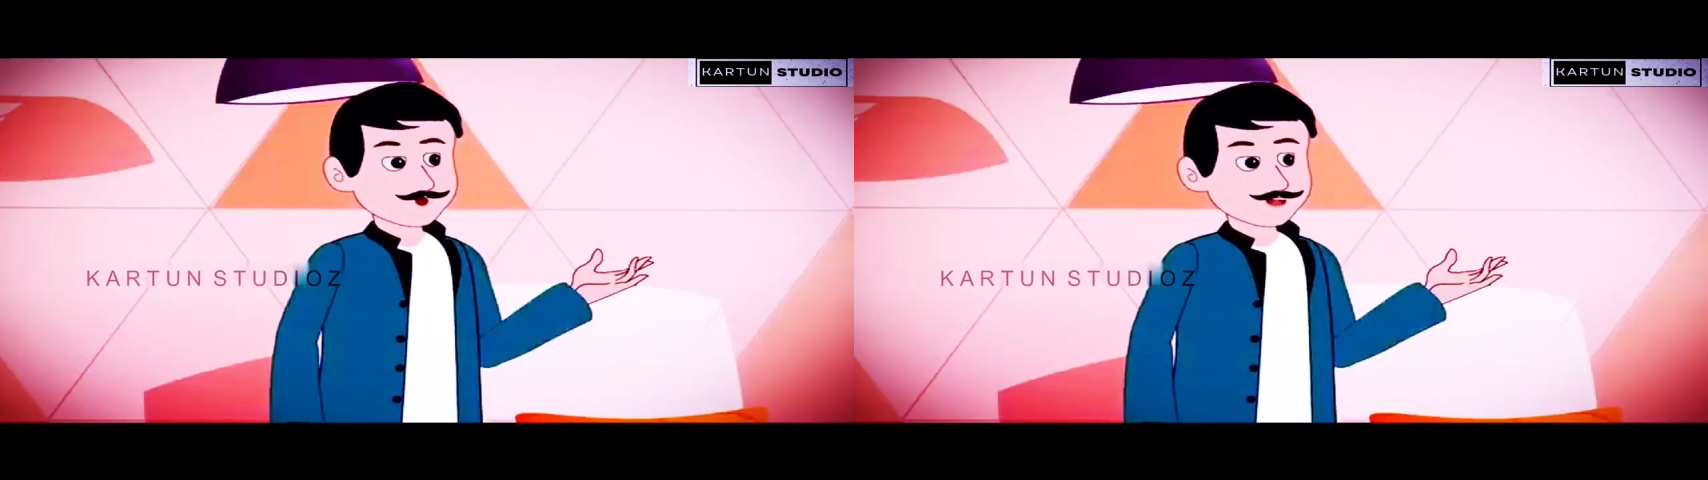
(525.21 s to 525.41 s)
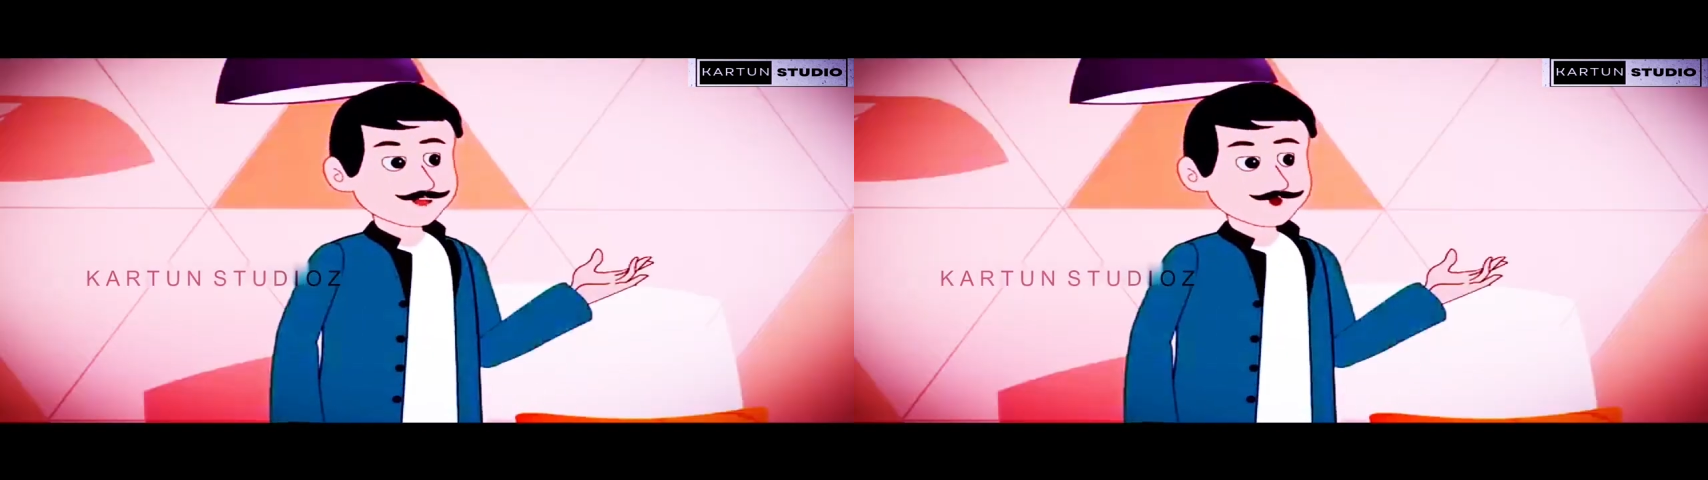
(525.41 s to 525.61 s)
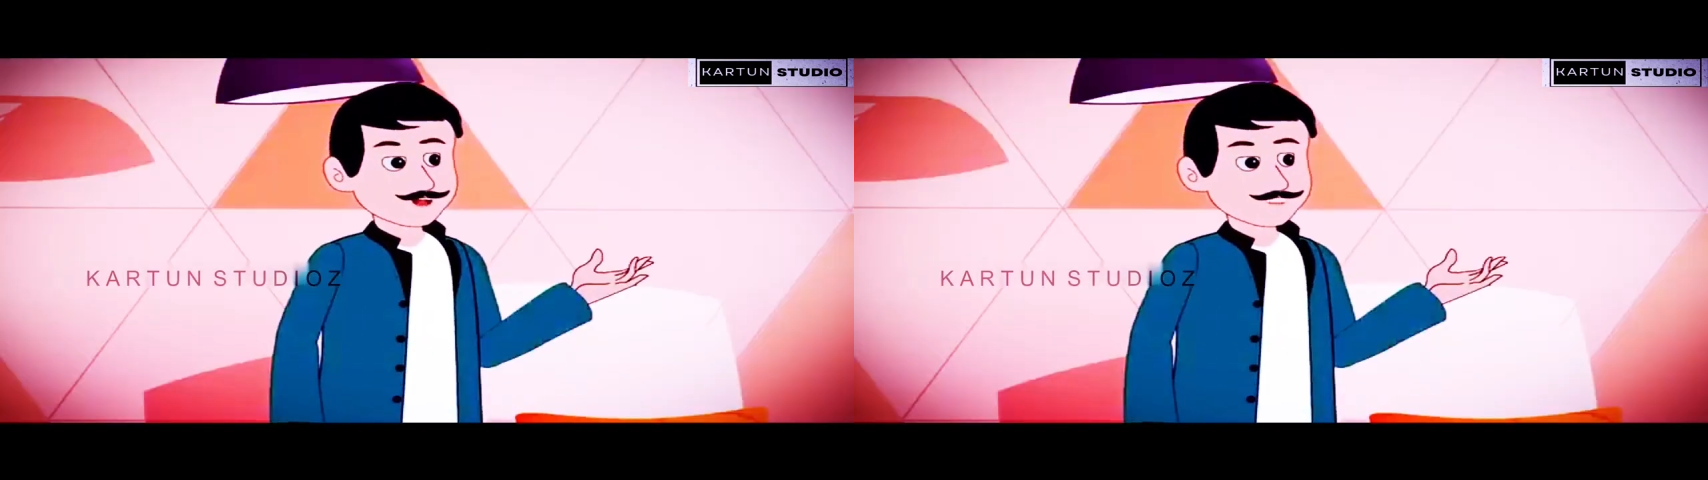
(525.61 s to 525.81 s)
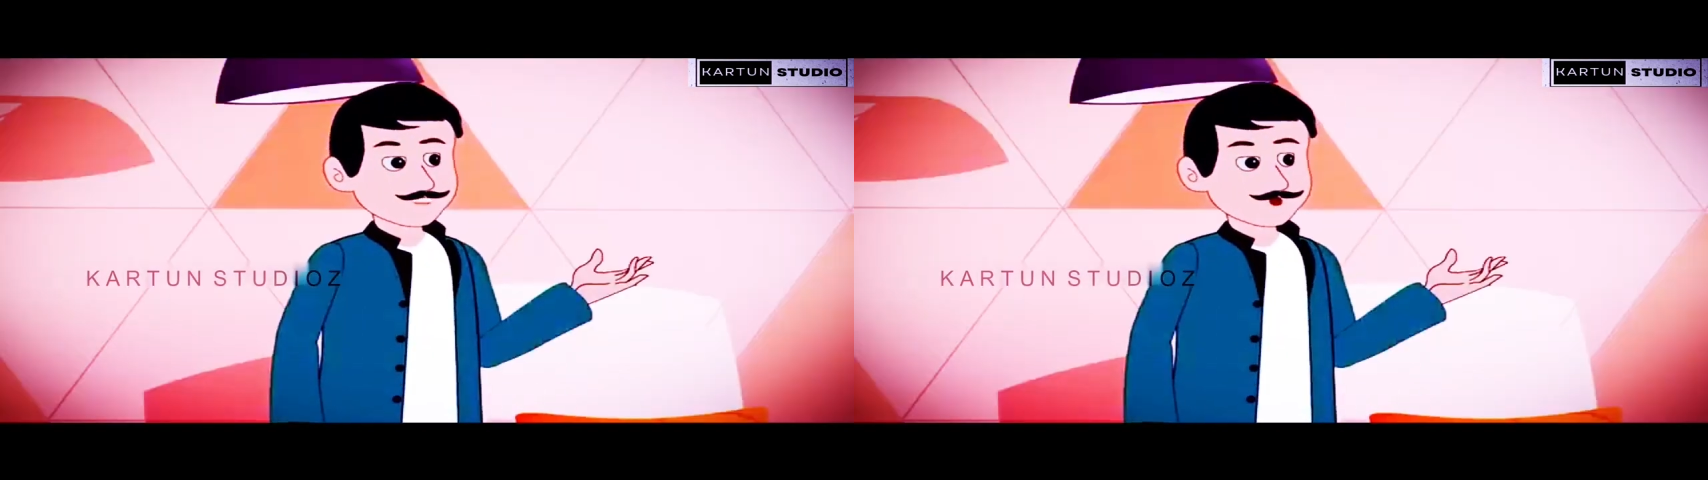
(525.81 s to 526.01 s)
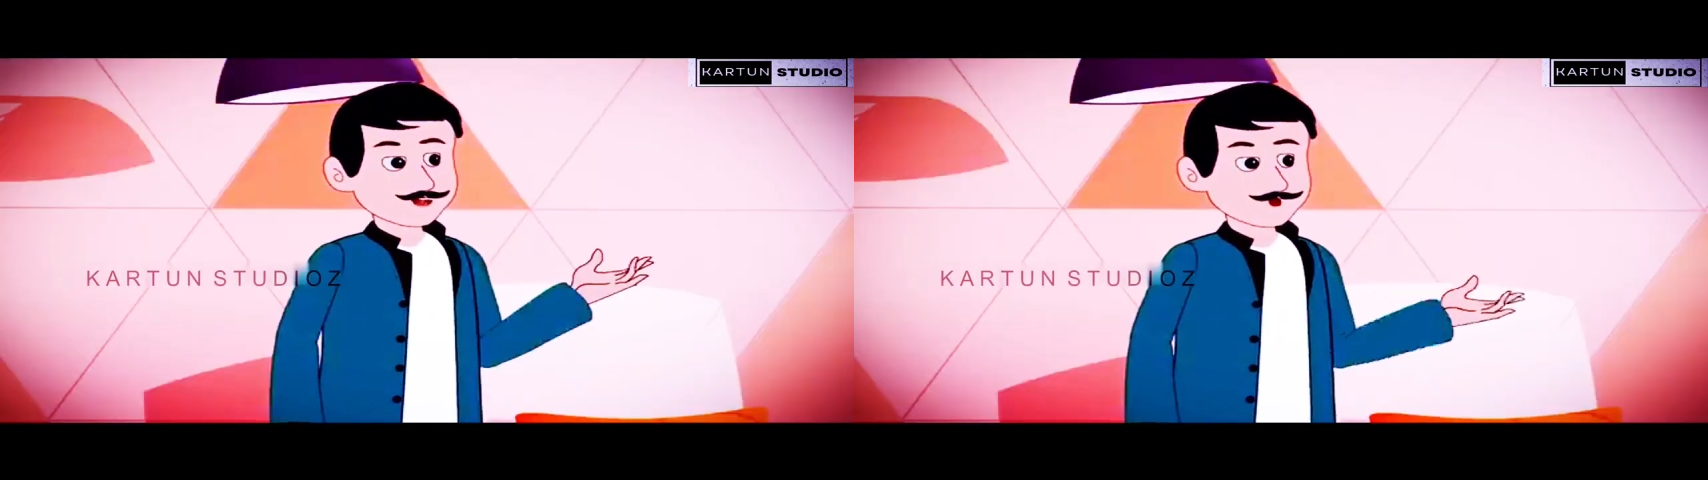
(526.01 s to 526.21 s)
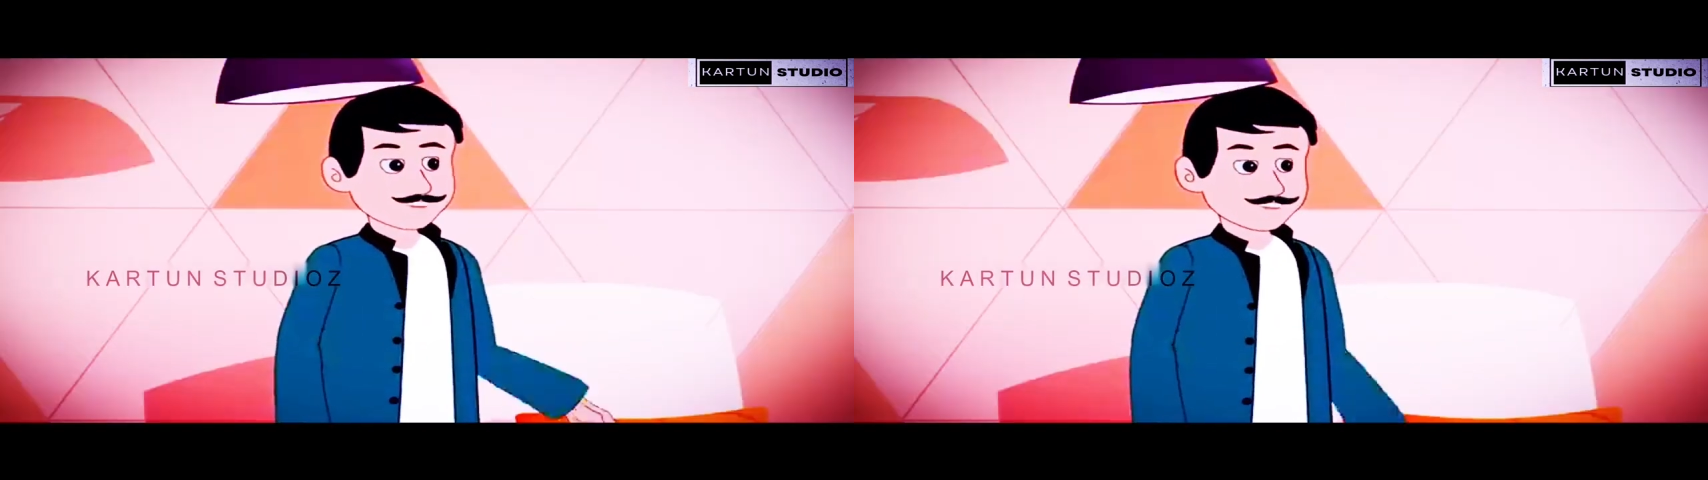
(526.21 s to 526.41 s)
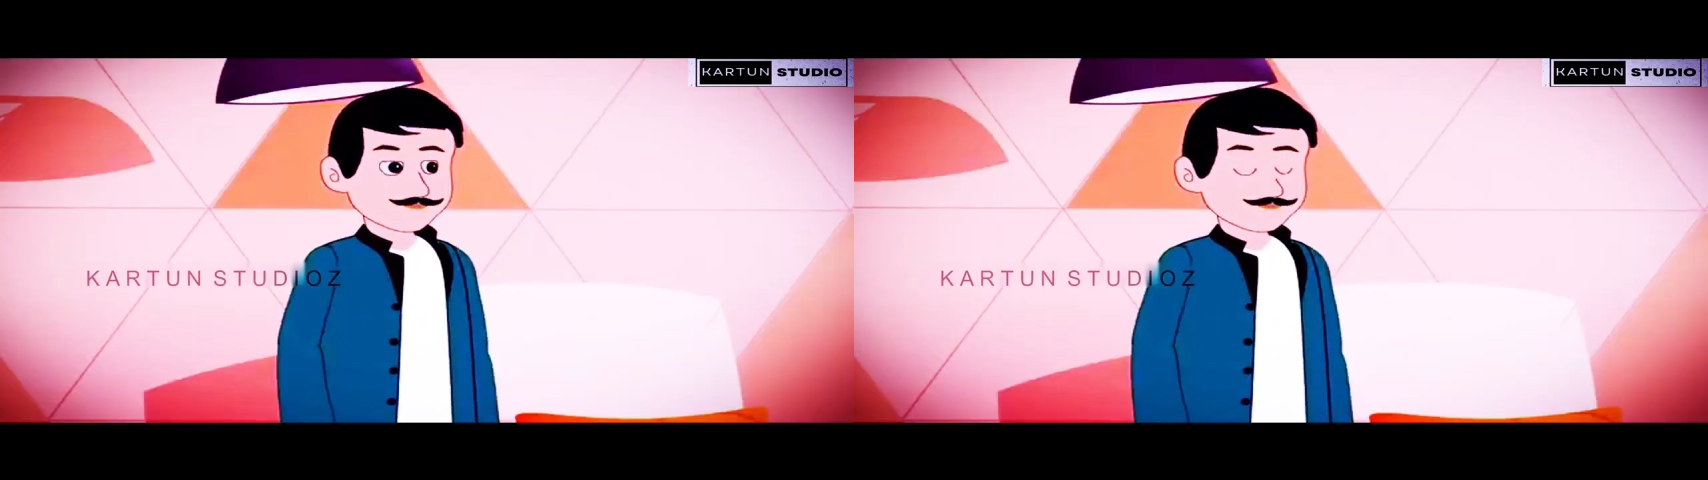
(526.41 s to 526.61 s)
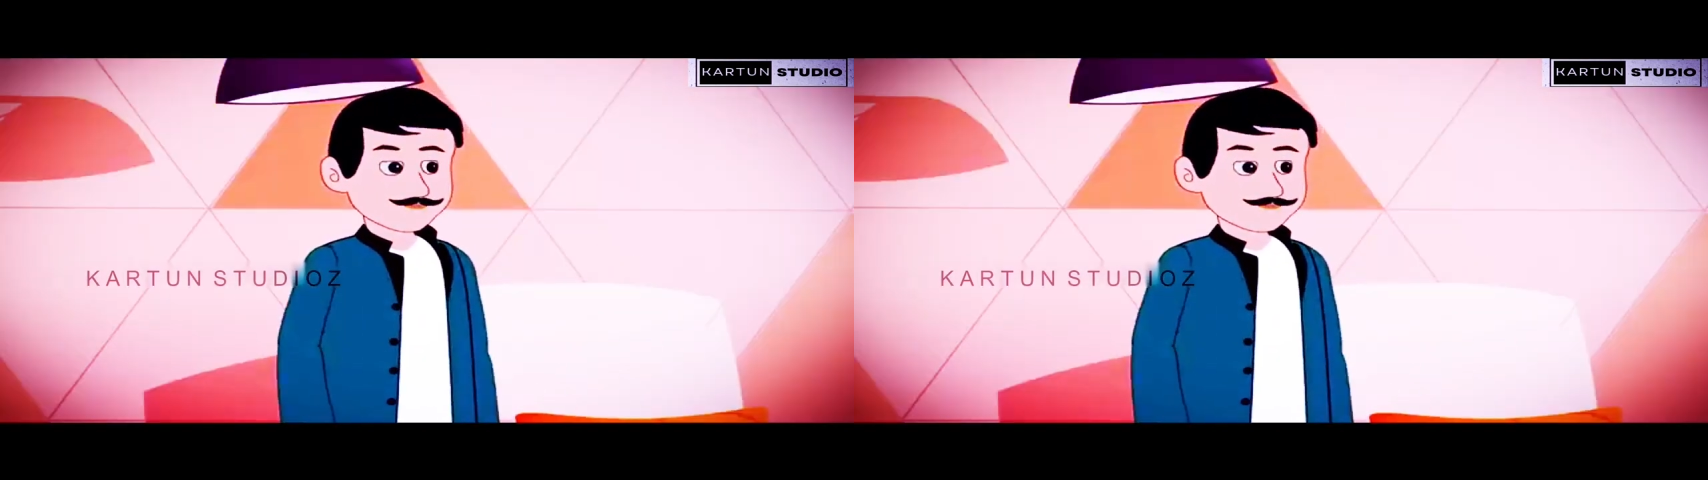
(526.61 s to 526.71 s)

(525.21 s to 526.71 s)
हम खुद सुलझा सकते हैं